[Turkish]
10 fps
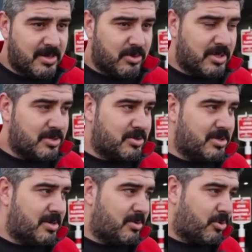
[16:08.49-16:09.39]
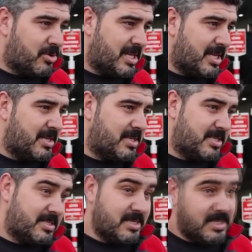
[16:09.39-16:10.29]
Ondan sonra orada
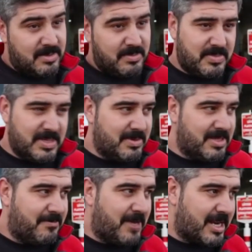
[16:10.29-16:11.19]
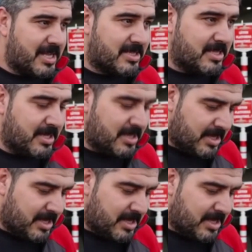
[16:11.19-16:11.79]
ikisi birbirini fark etti.